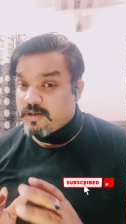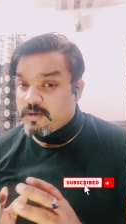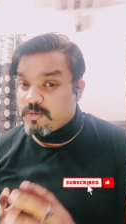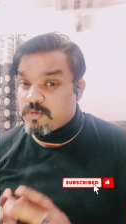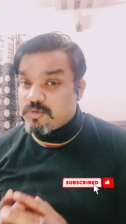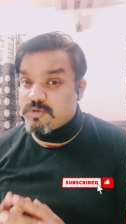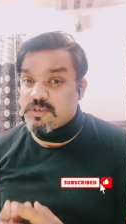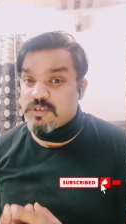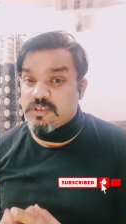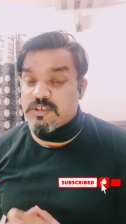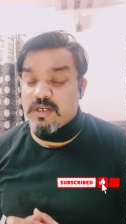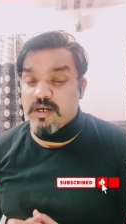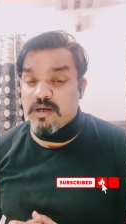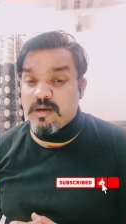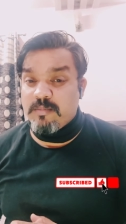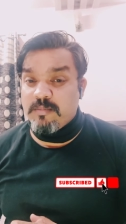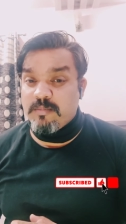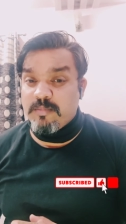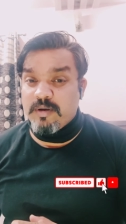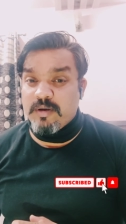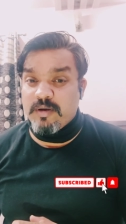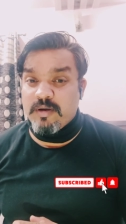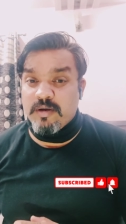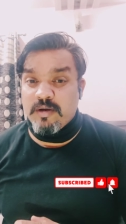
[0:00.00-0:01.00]
कुछ टाइम
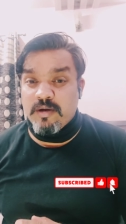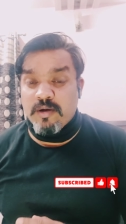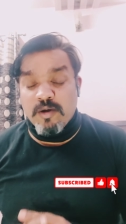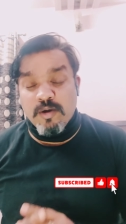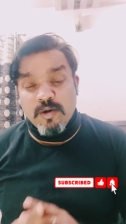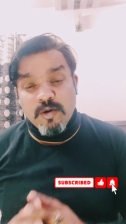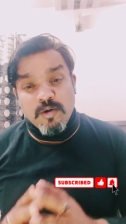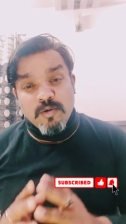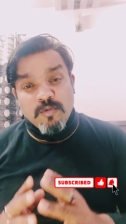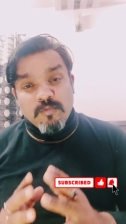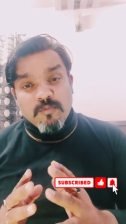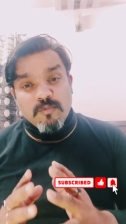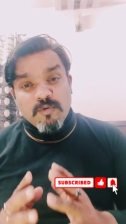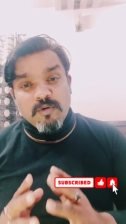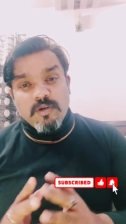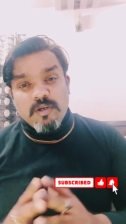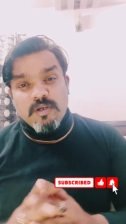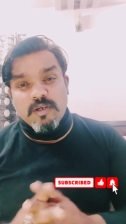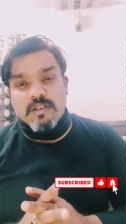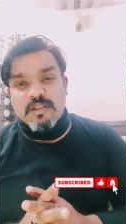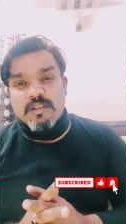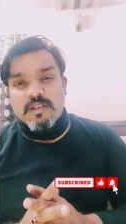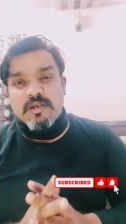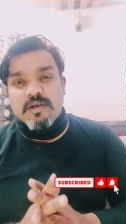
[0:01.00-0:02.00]
में वो
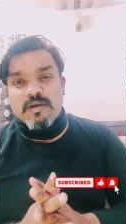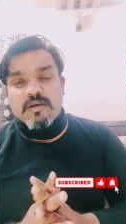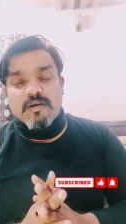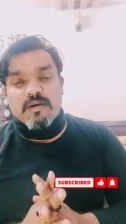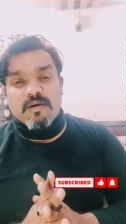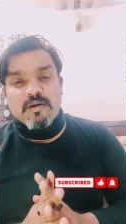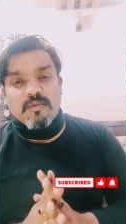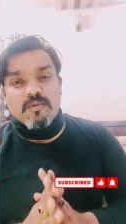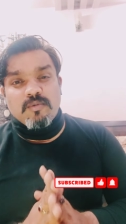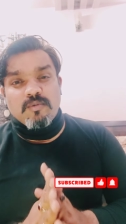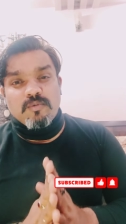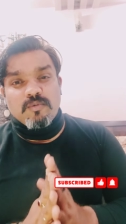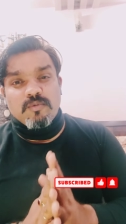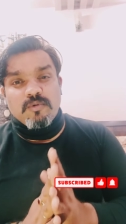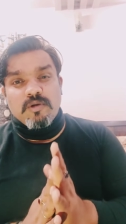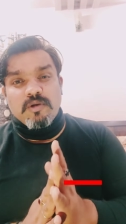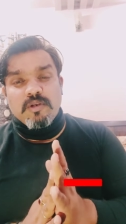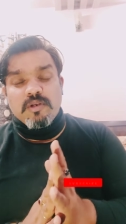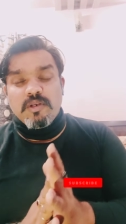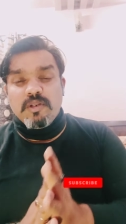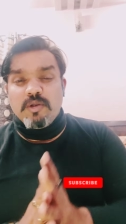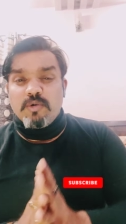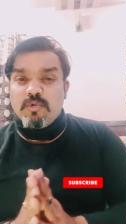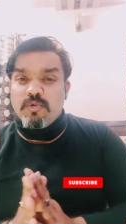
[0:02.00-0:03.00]
ये देख रहा हूँ
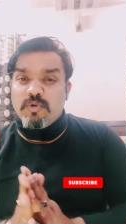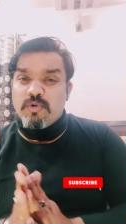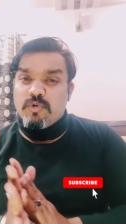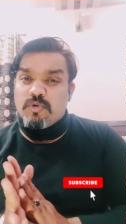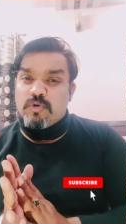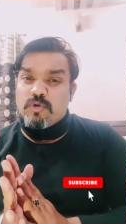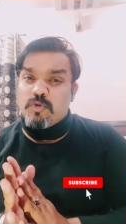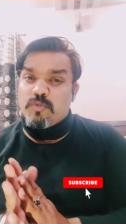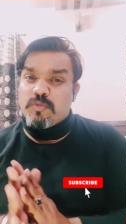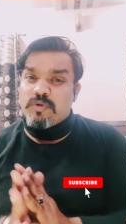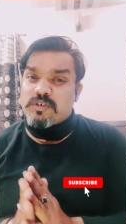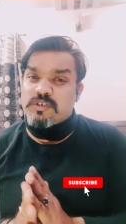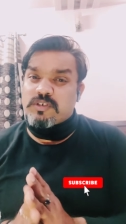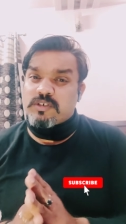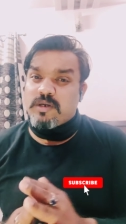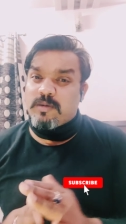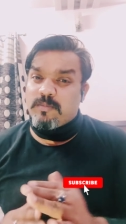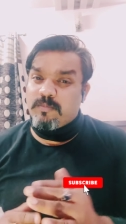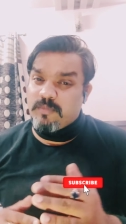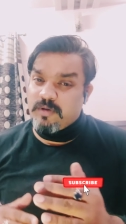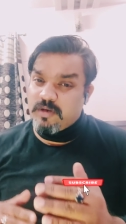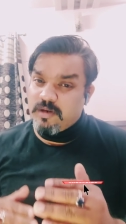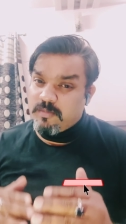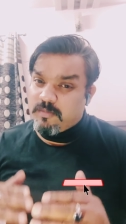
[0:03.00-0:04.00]
कि न्यू यूट्यूबर से
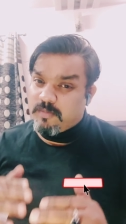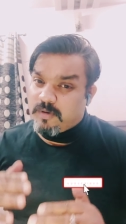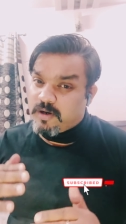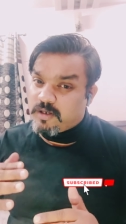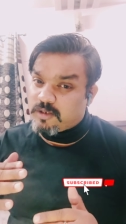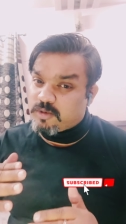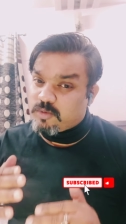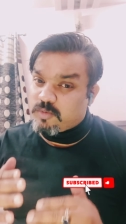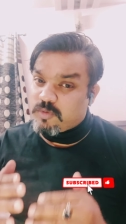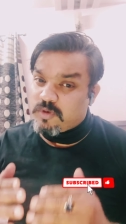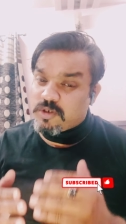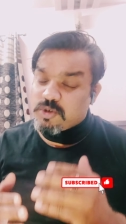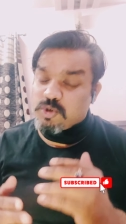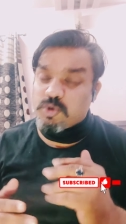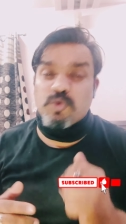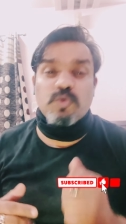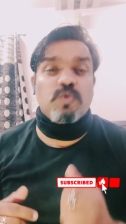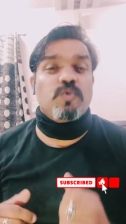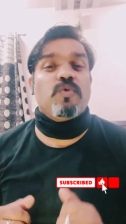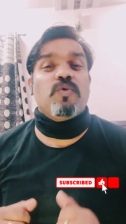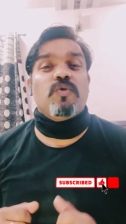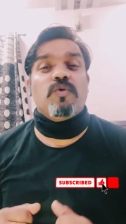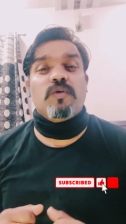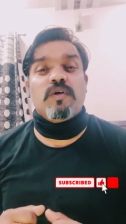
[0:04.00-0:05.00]
अब मेरी बात होना
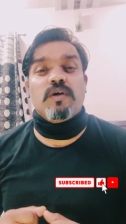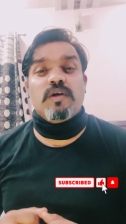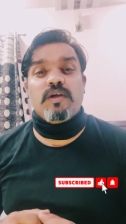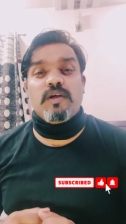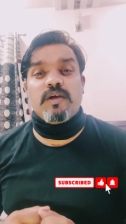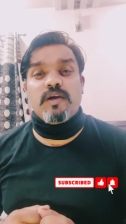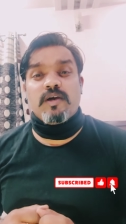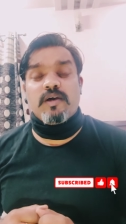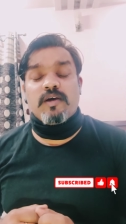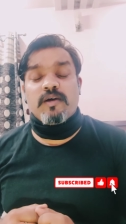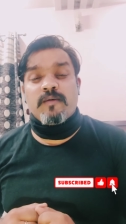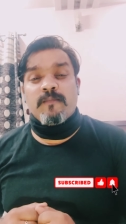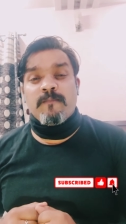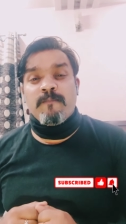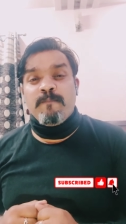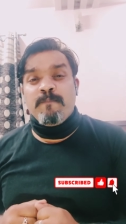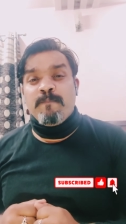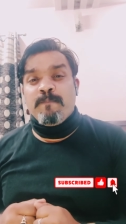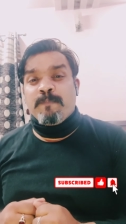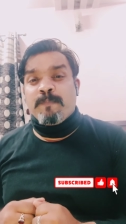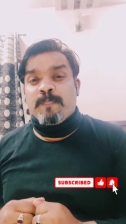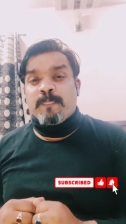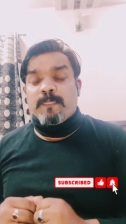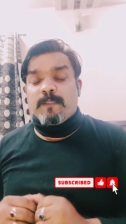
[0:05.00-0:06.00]
शुरू हो गई है
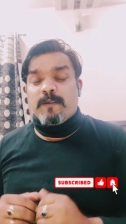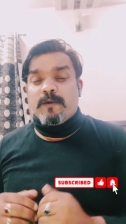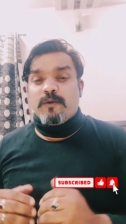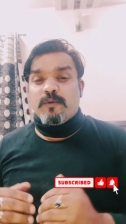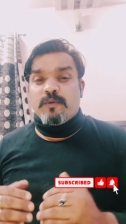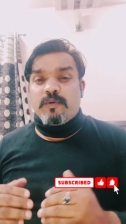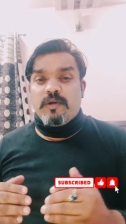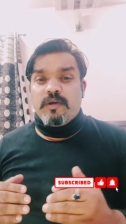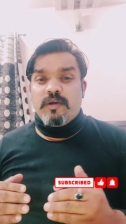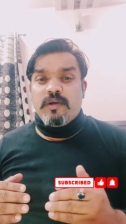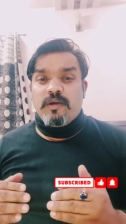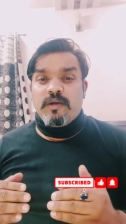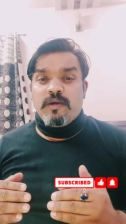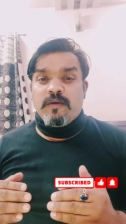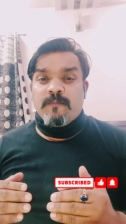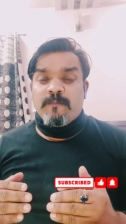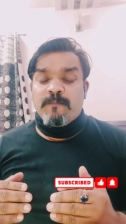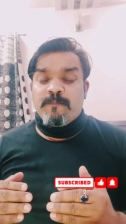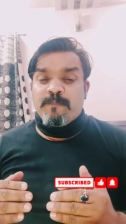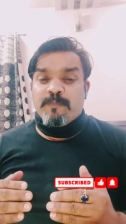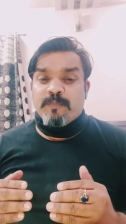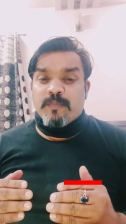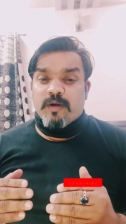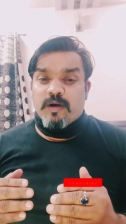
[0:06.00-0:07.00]
क्योंकि
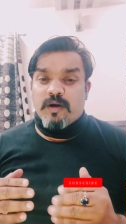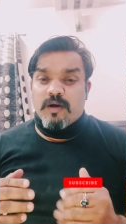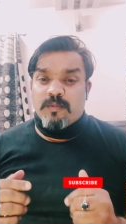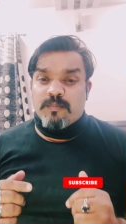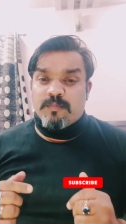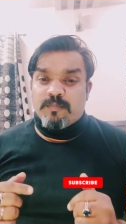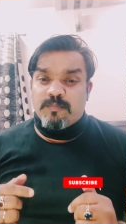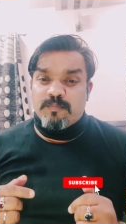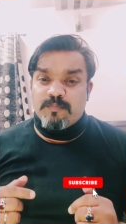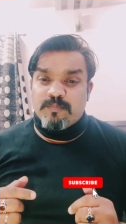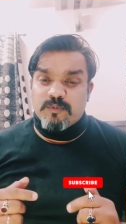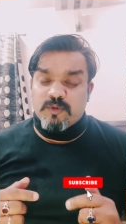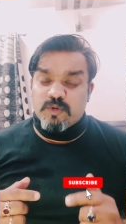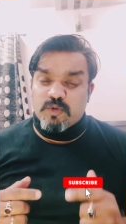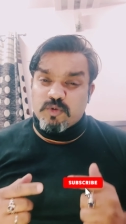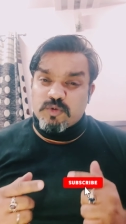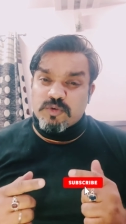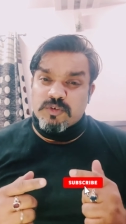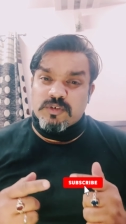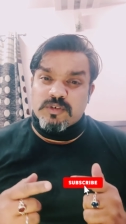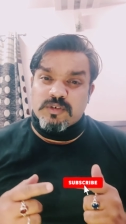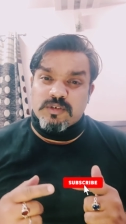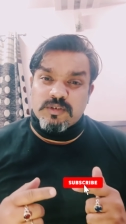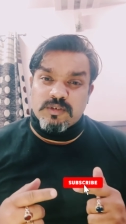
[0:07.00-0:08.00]
अब
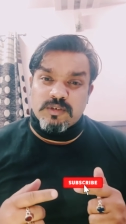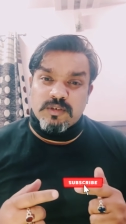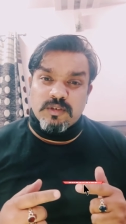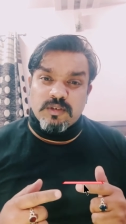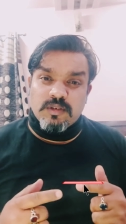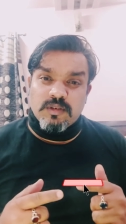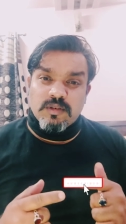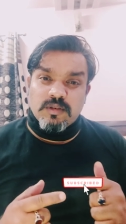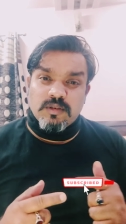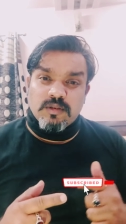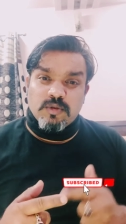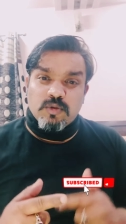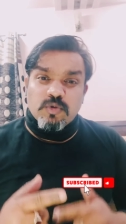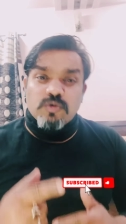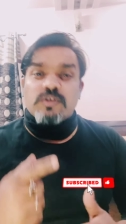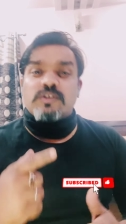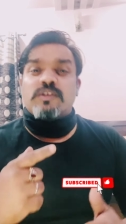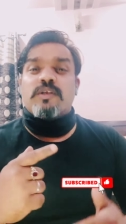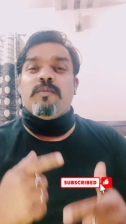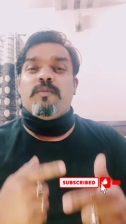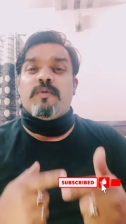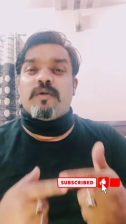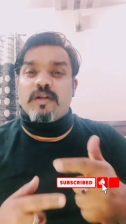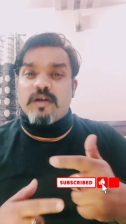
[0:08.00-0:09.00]
दोस्त
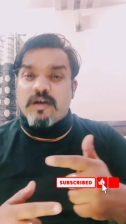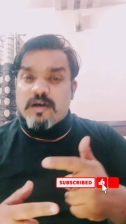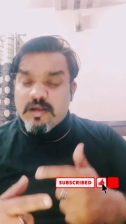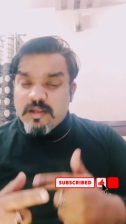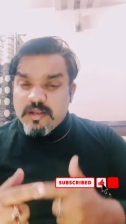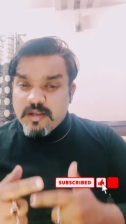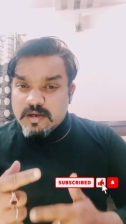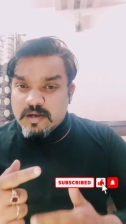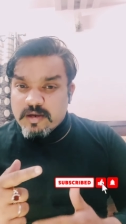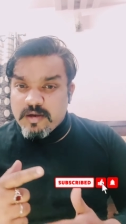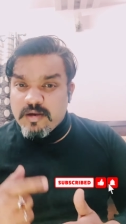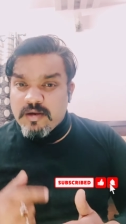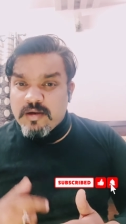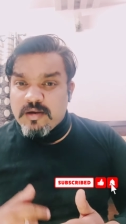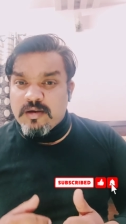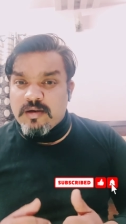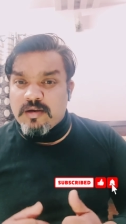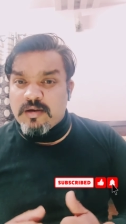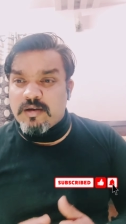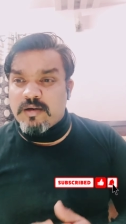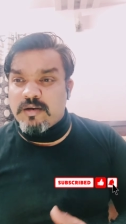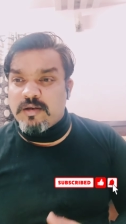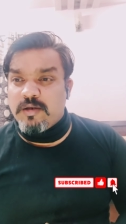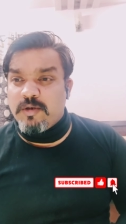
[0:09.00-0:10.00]
दोस्ती बढ़ गई है
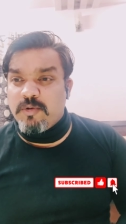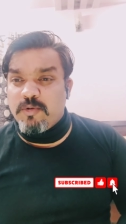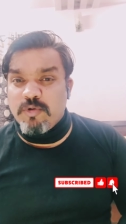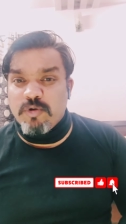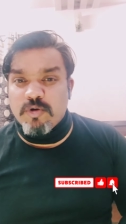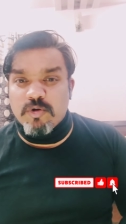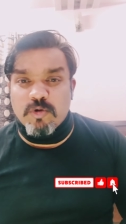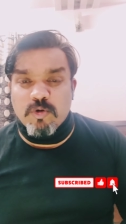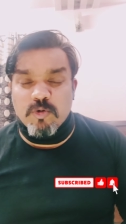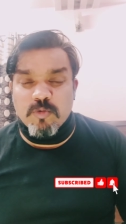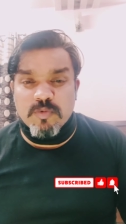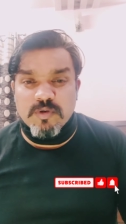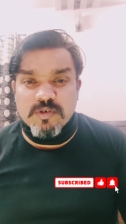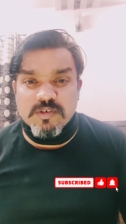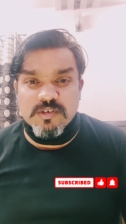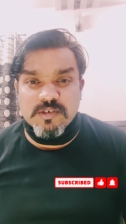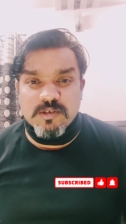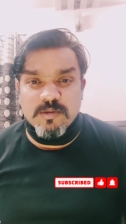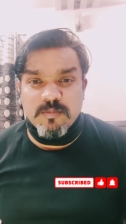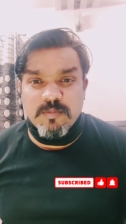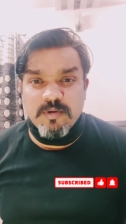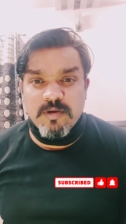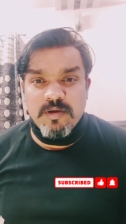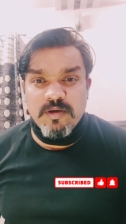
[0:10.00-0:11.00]
न्यू यूट्यूबर
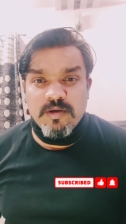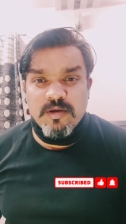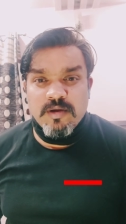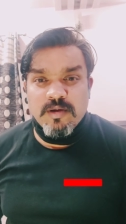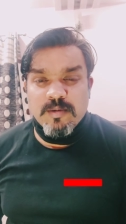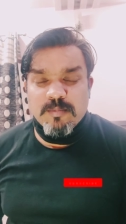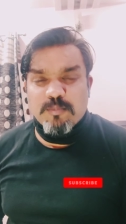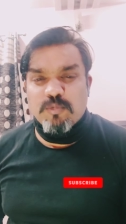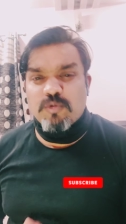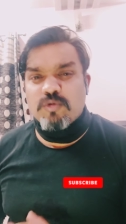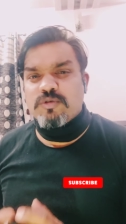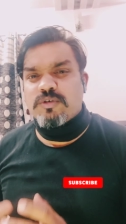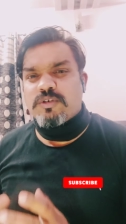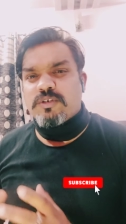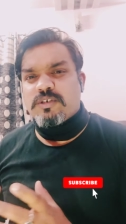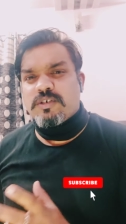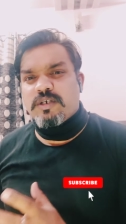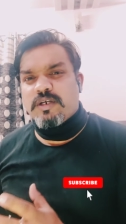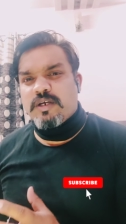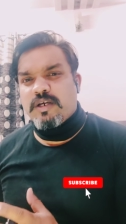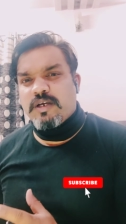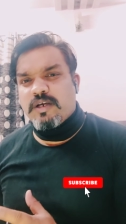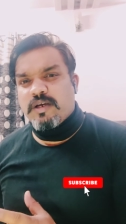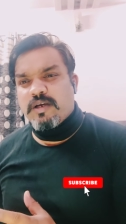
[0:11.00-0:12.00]
से भी बहुत
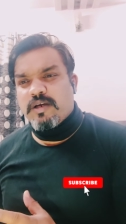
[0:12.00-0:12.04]
से